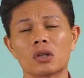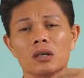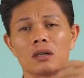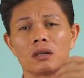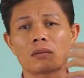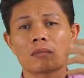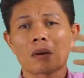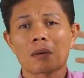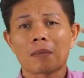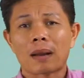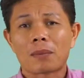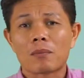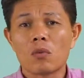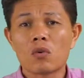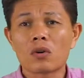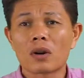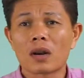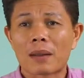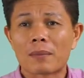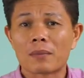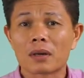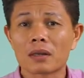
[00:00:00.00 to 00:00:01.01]
tưởng mà bạn muốn
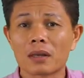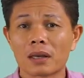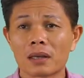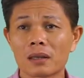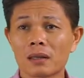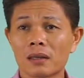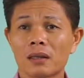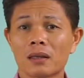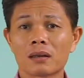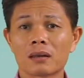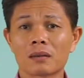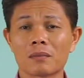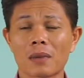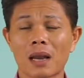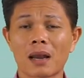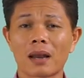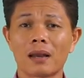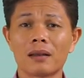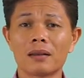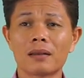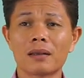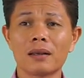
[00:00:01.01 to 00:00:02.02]
nó làm được cái gì bạn
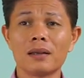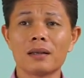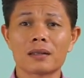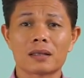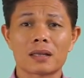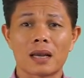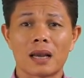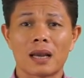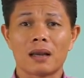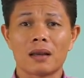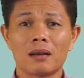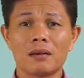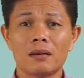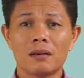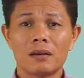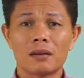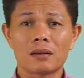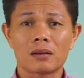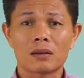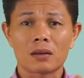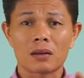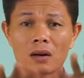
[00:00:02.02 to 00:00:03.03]
hãy chia sẻ
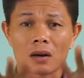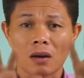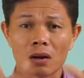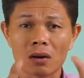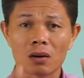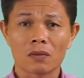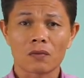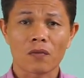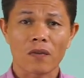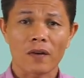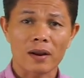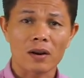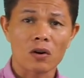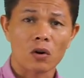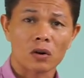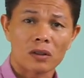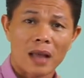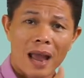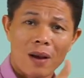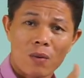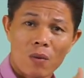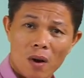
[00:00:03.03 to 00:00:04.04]
cho nó phải ngồi
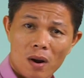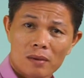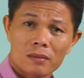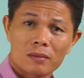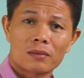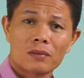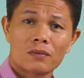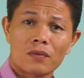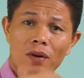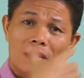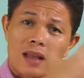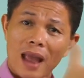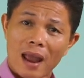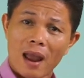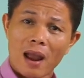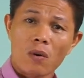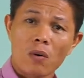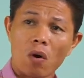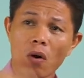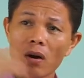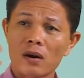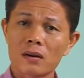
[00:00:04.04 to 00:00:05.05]
thảo luận phải
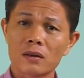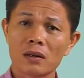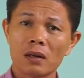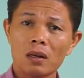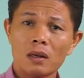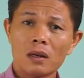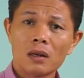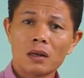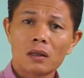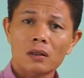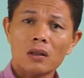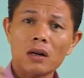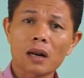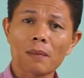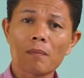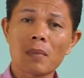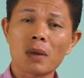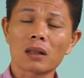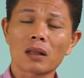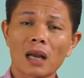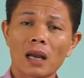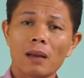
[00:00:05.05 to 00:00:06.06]
thảo luận tức là
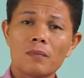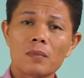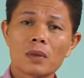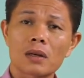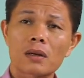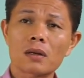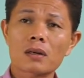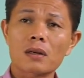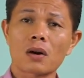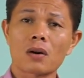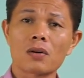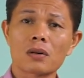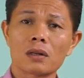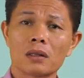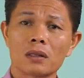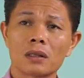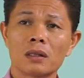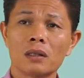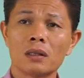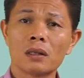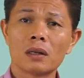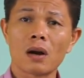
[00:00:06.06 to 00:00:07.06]
mình tìm những cái con
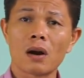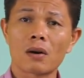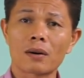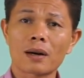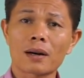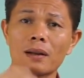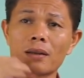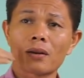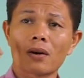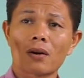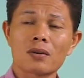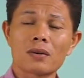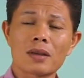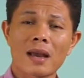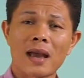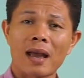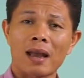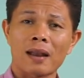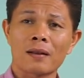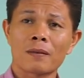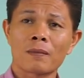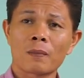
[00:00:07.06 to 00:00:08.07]
người họ rất là giỏi
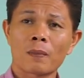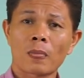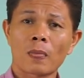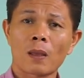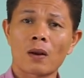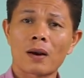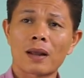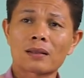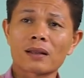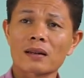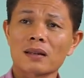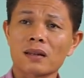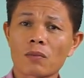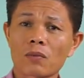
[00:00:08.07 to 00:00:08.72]
giang họ đã thành